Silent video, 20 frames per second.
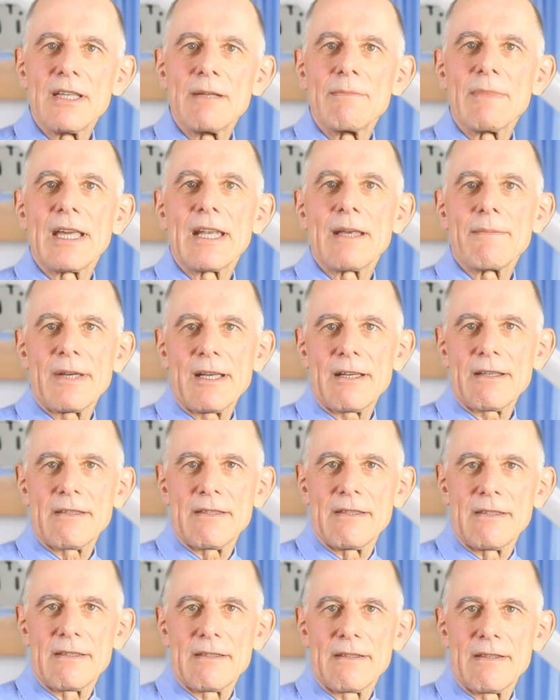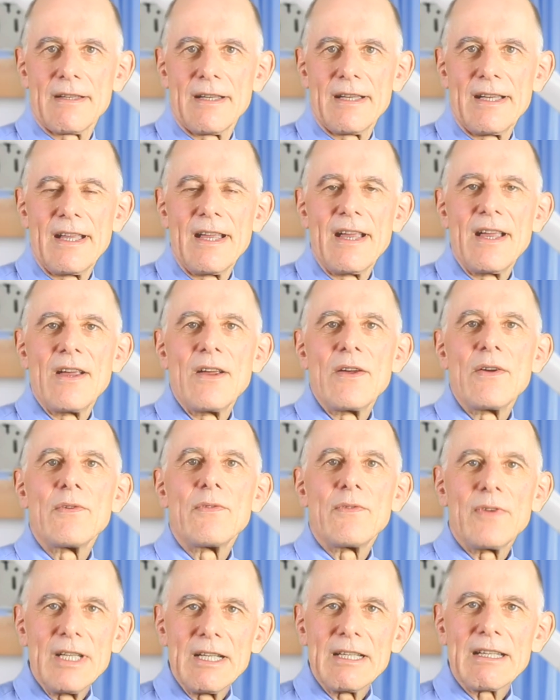in meiner Praxis.
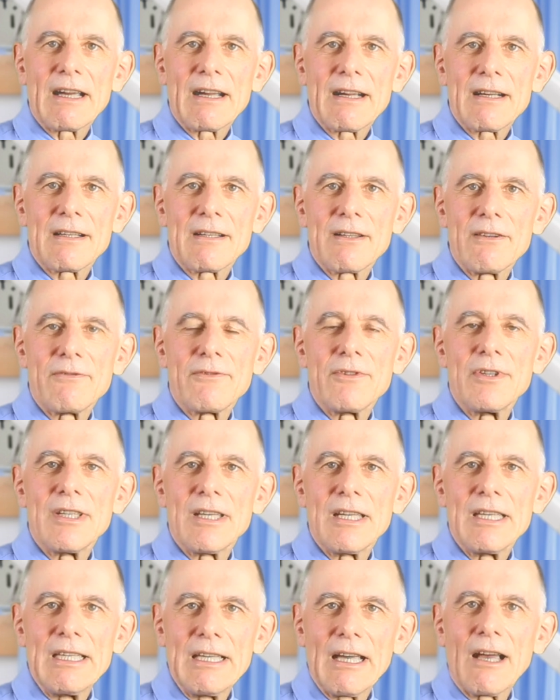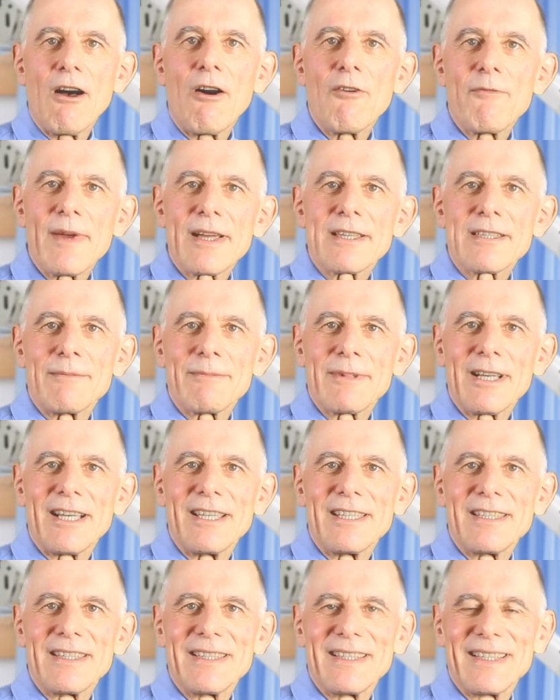Vielen Dank für Ihre
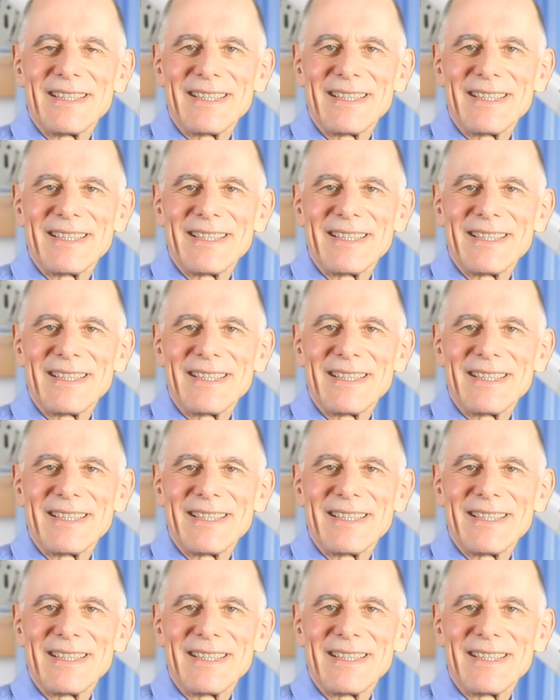Aufmerksamkeit.